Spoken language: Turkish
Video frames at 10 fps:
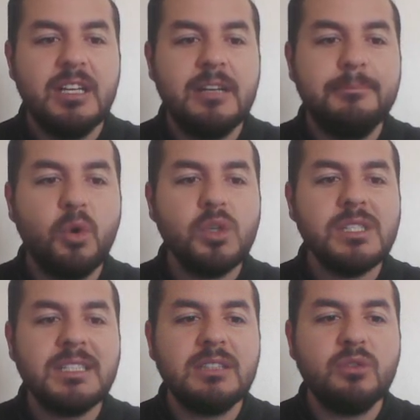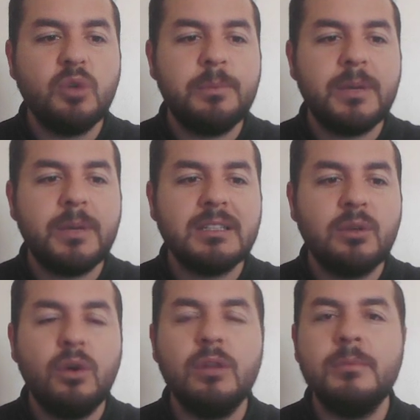Bozkır toprakları
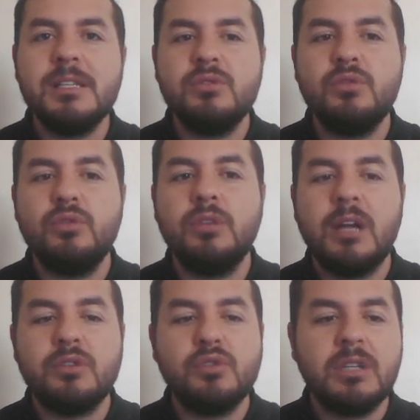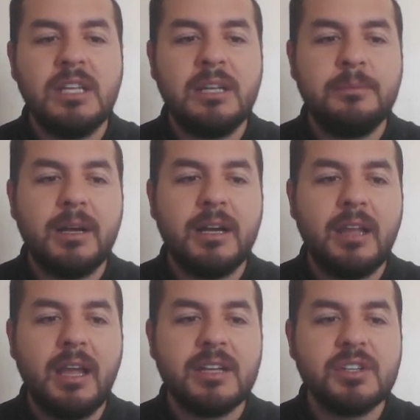olmaz çünkü daha çok ilkbahar
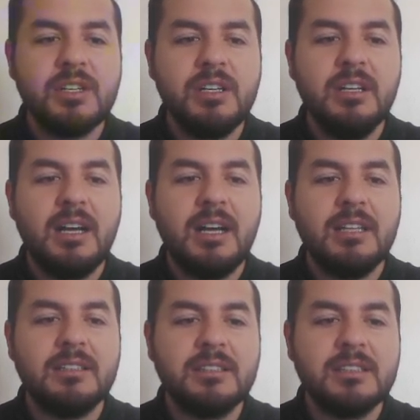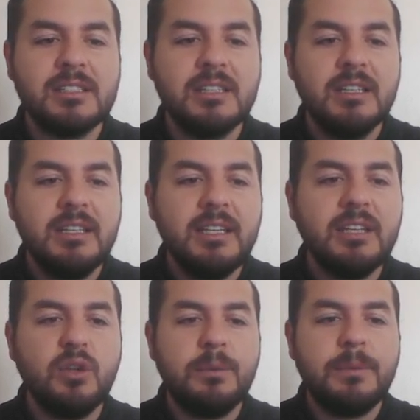yağışı alır diyeceğiz. İki
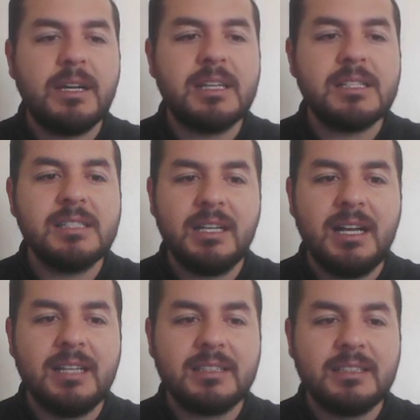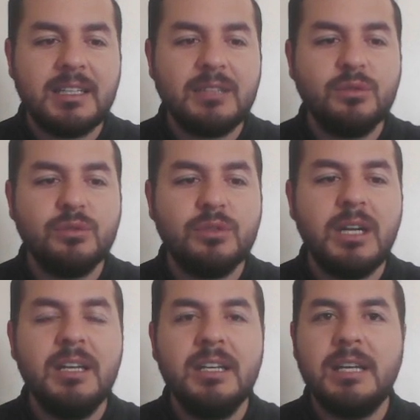toprak arasında kaldık. Ya
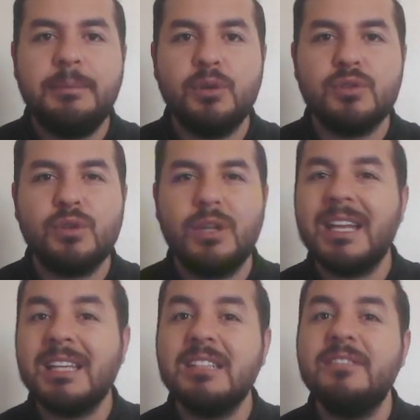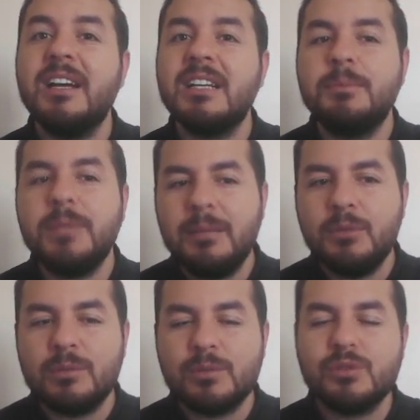tundura ya pozdol. Aradaki farkı
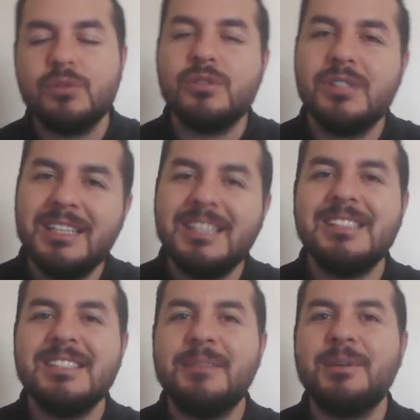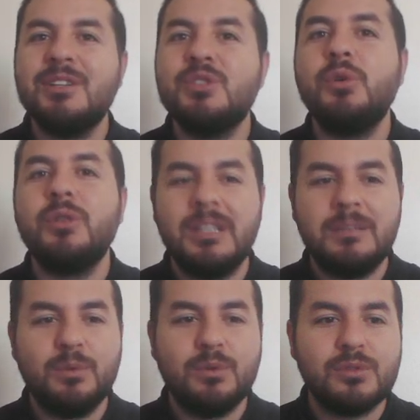bilemiyor musunuz? İkinciye bakın çok net
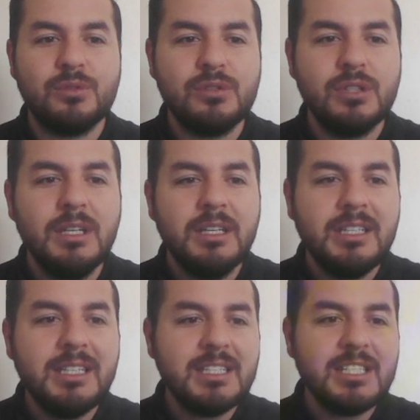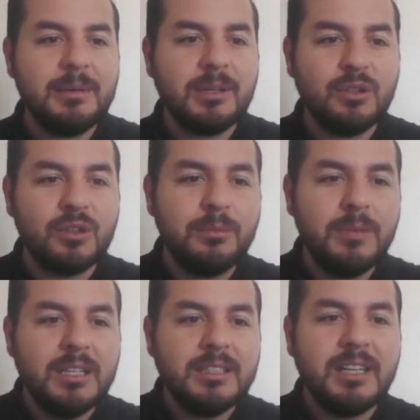bulursunuz. İkinciye bakıyorum
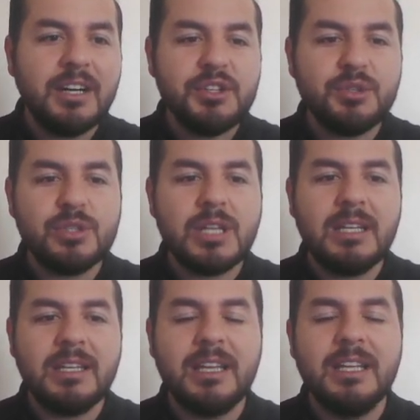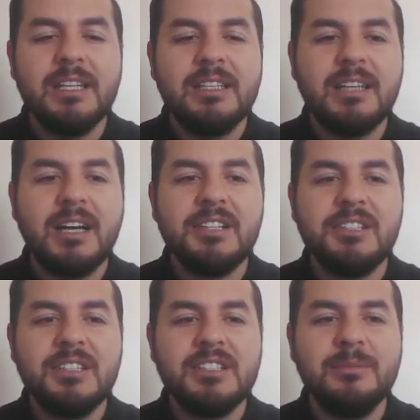yağış düzenli. Yağış
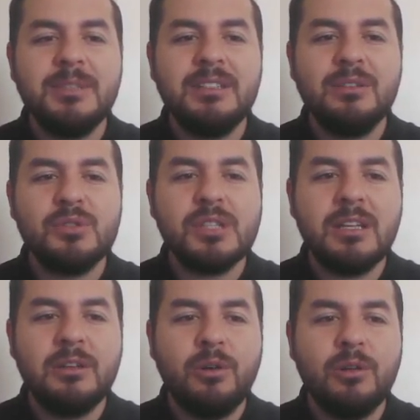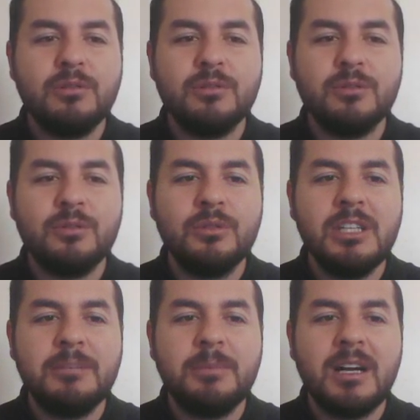rejiminin düzenli olduğu
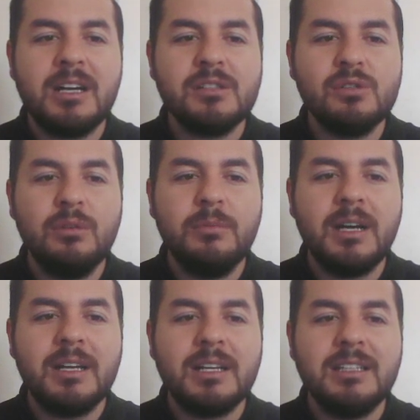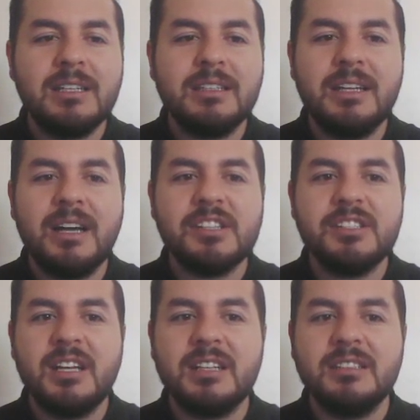ilkbahar sonbahar aylarında yağışın
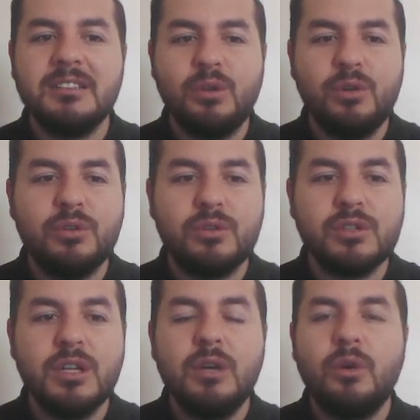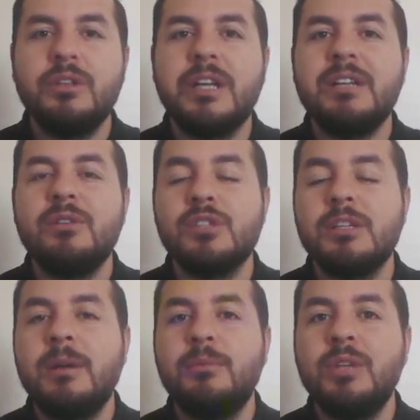arttığını görüyoruz. Onlar o
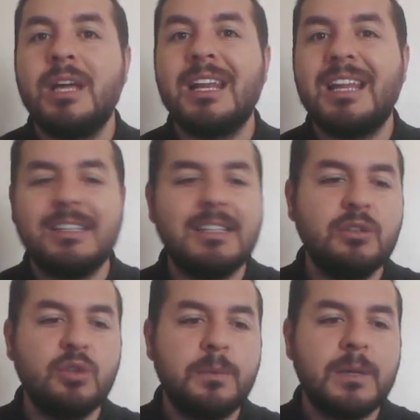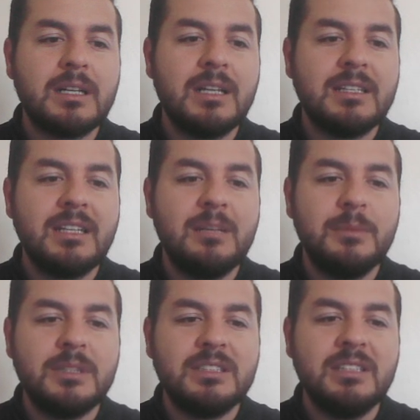zaman bunlar laterit topraklar değil
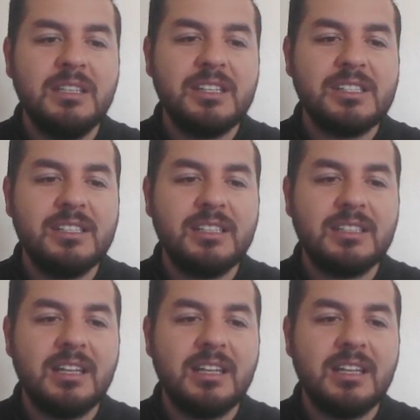midir? Kesinlikle.